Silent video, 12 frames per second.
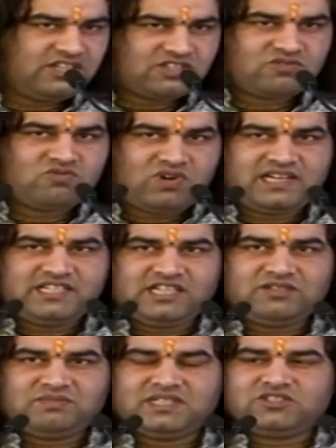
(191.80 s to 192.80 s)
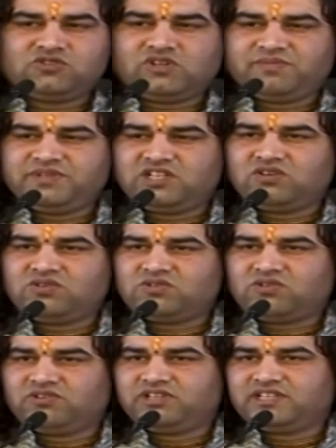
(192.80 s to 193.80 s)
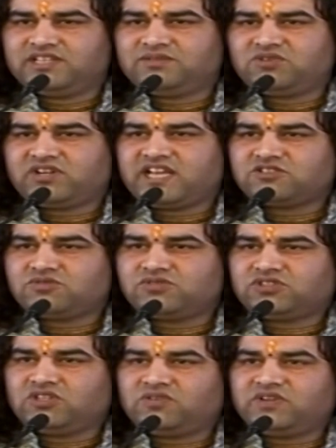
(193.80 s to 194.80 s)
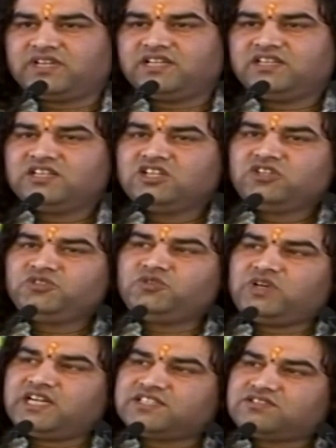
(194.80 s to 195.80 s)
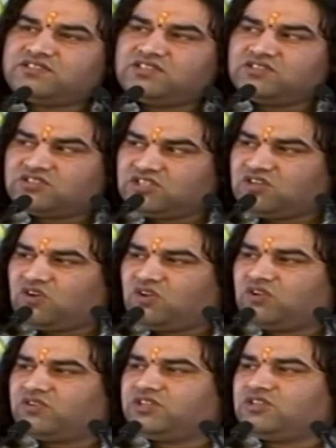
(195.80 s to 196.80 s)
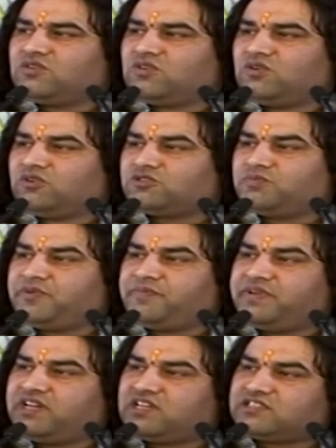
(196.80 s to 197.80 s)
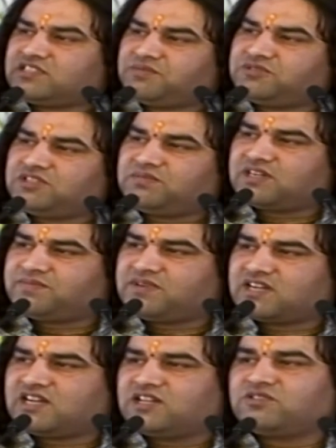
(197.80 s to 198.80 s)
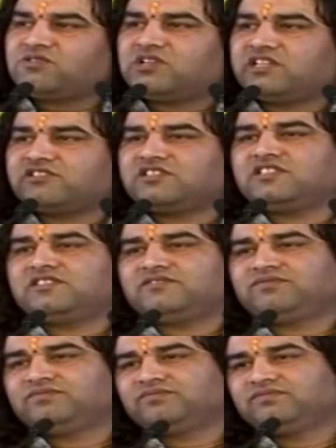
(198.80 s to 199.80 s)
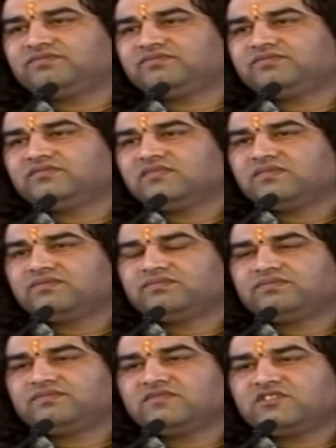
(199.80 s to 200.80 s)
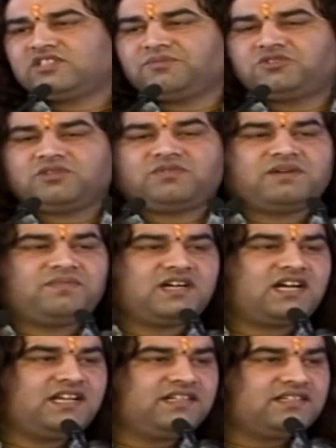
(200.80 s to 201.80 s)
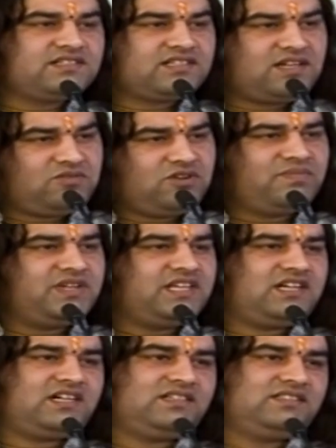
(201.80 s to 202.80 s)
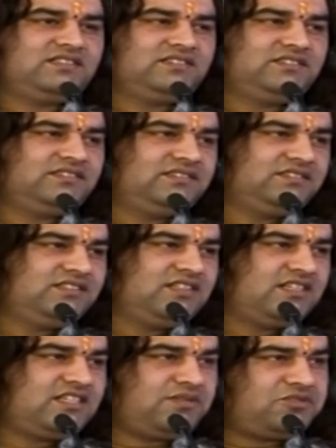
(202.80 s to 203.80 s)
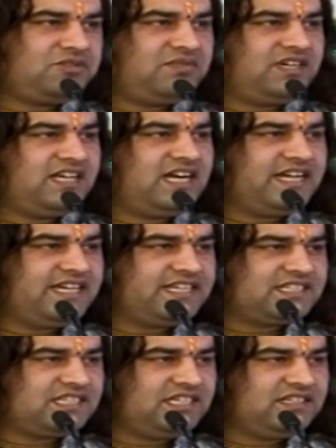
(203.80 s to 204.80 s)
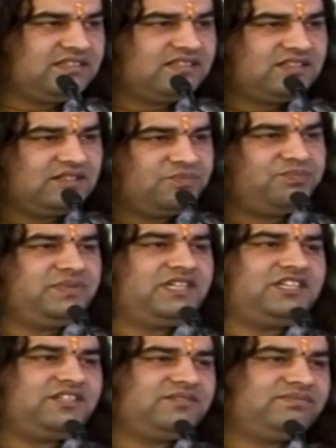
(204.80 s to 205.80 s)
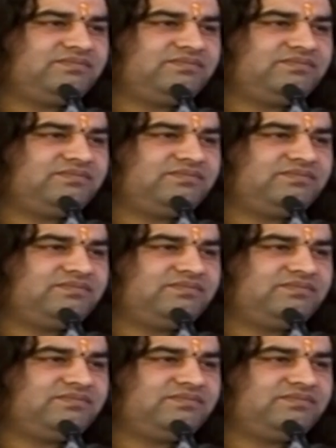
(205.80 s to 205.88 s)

इस ग्वालियर में जो अमीर लोग होंगे वो क्या सोचते होंगे जो अच्छी सी कॉलोनी हो उसमें मेरा सबसे बड़ा मकान होना चाहिए सबसे बड़ा मकान किसका बोले मेरा सबसे बड़ी गाड़ी किसकी मेरी